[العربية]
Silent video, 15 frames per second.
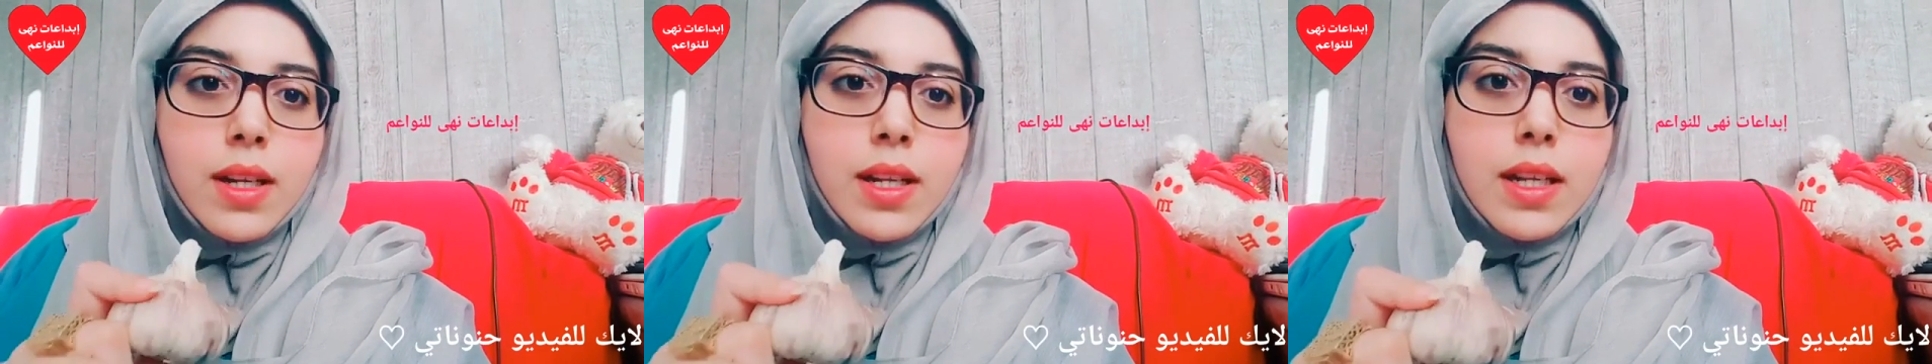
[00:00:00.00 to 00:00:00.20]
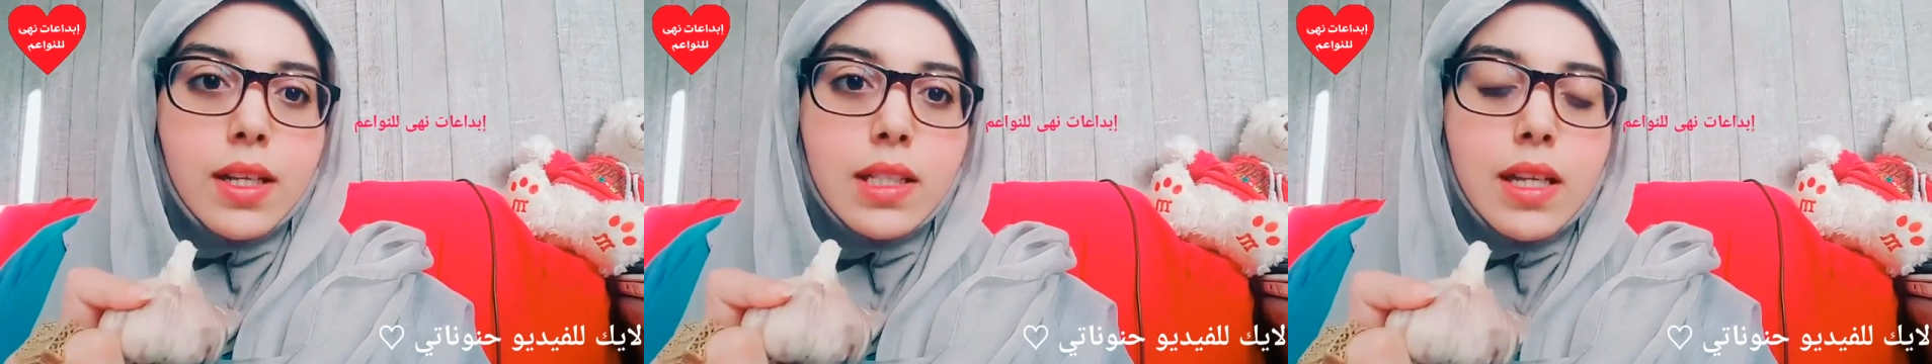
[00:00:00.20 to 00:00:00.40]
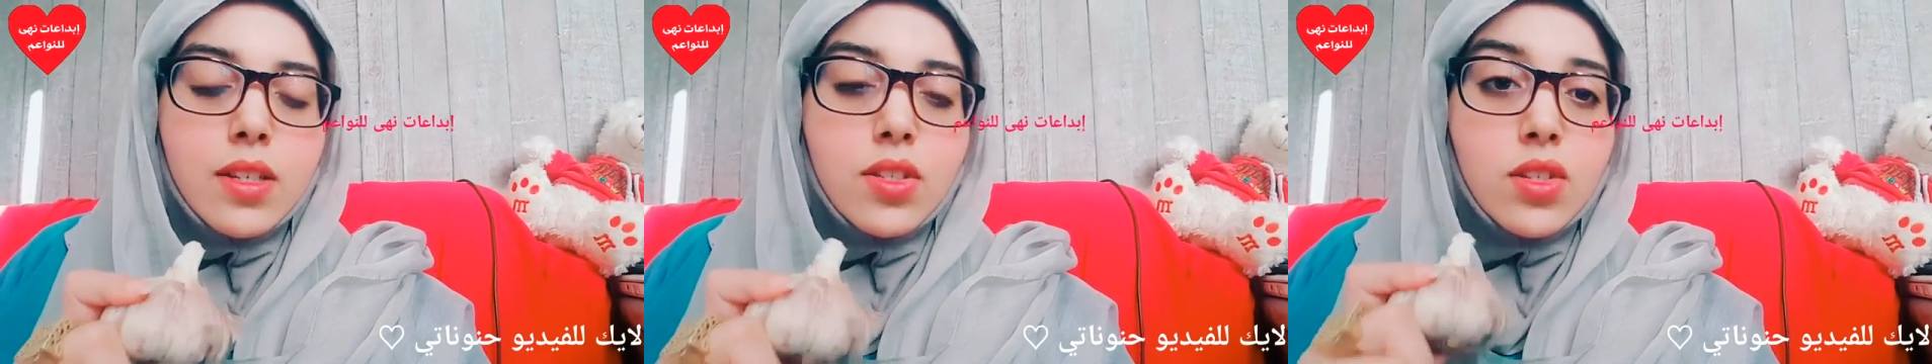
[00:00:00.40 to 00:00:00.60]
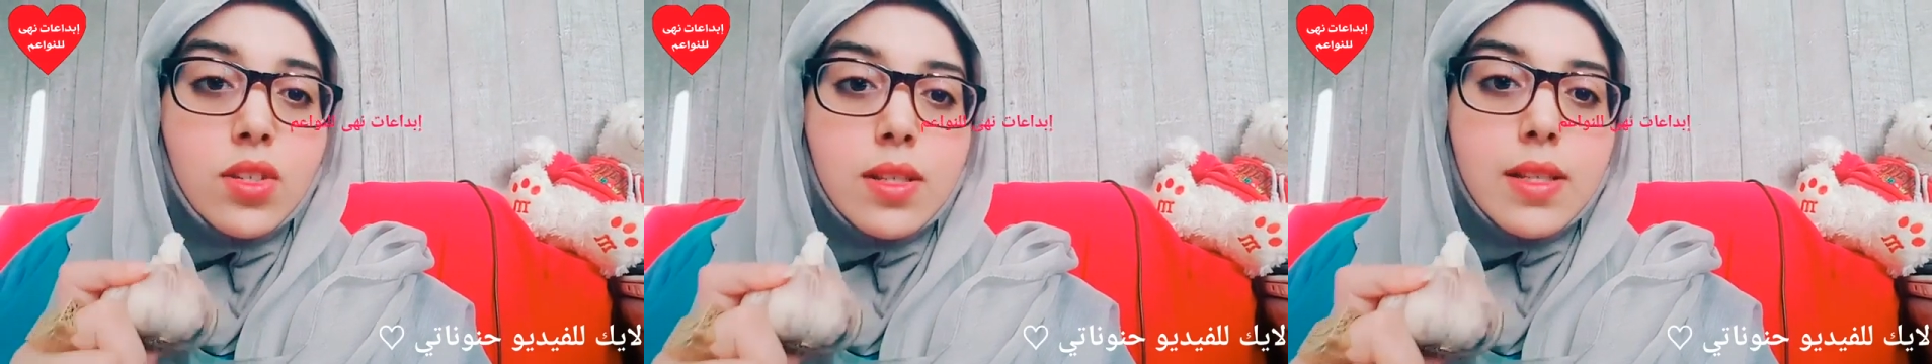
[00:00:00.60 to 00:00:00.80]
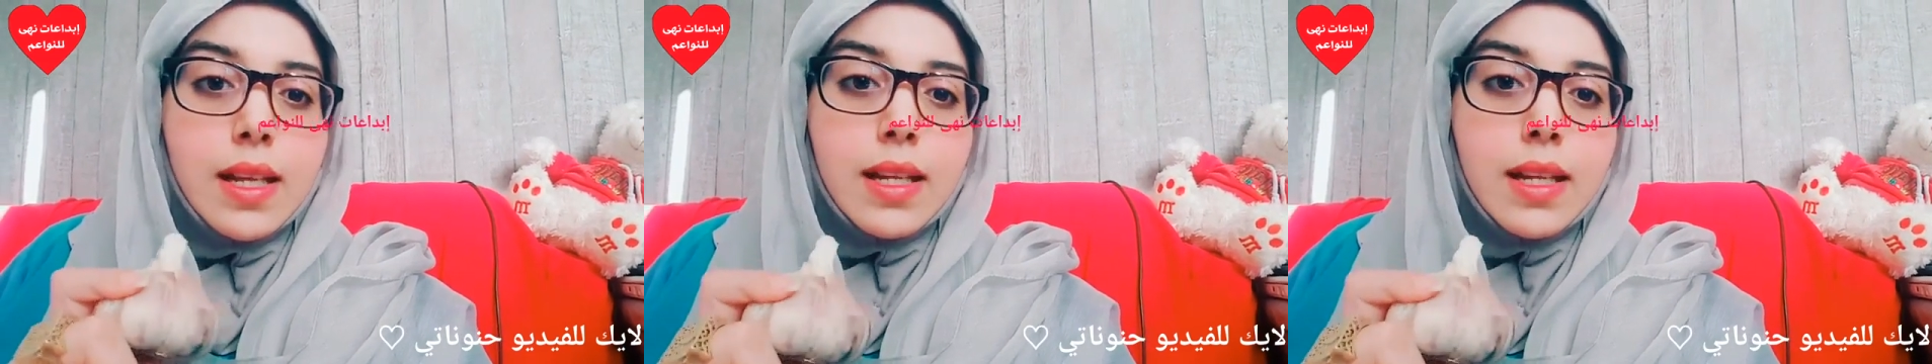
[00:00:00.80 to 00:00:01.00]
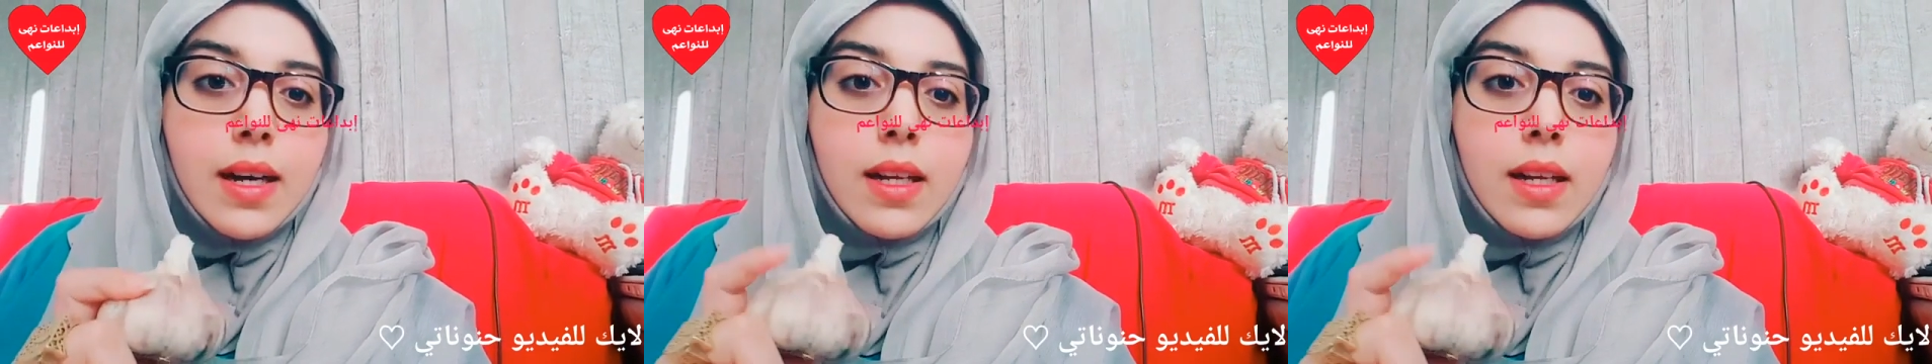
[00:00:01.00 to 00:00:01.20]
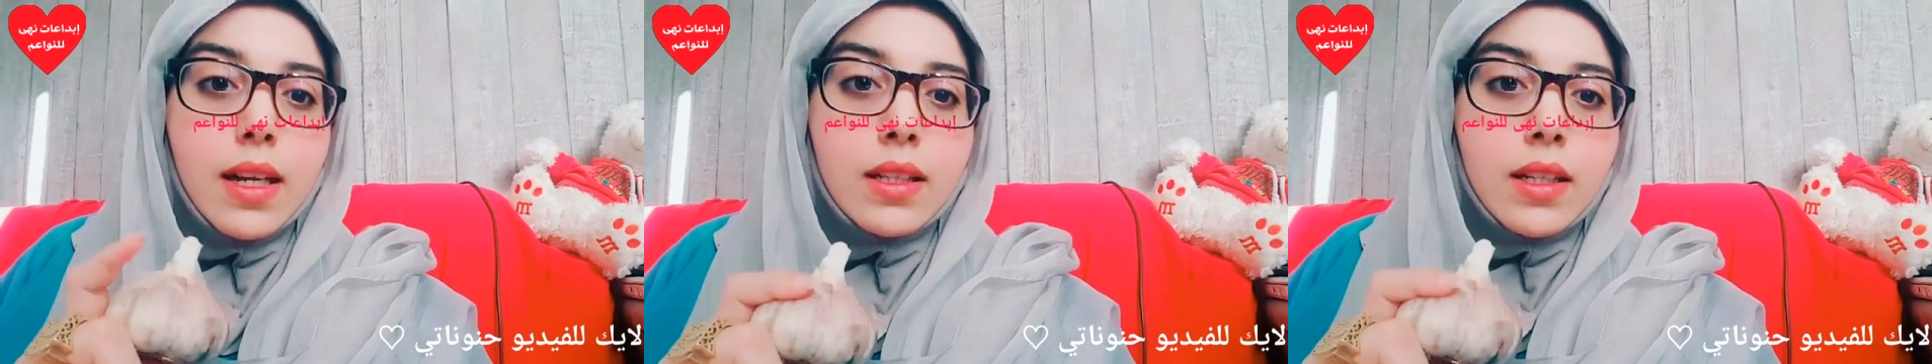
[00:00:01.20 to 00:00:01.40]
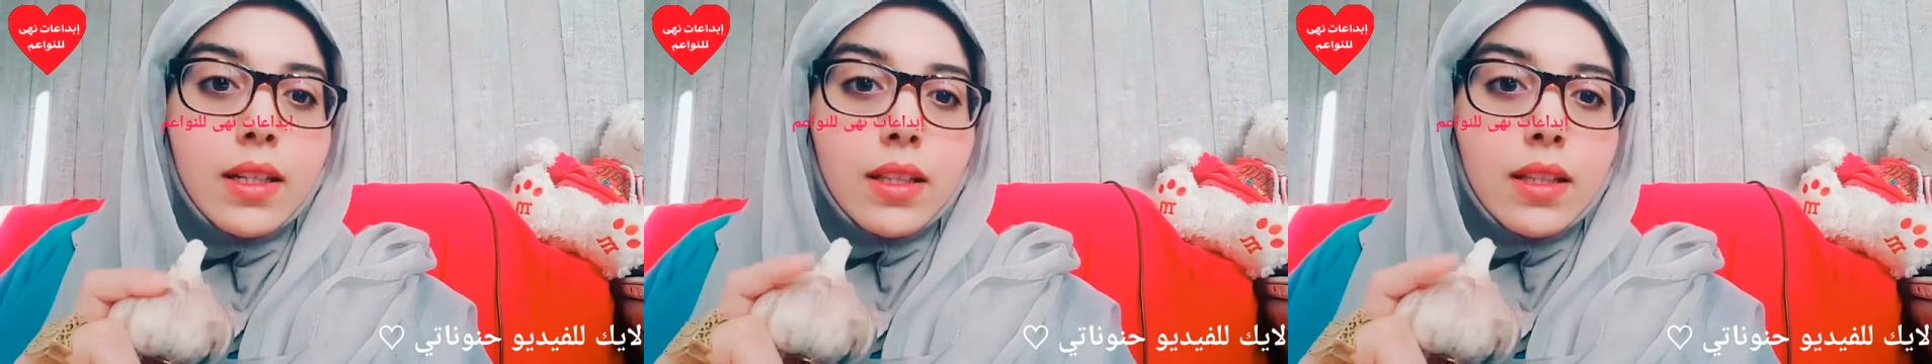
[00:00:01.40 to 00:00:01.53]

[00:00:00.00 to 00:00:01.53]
النتائج السريعه اللي غادي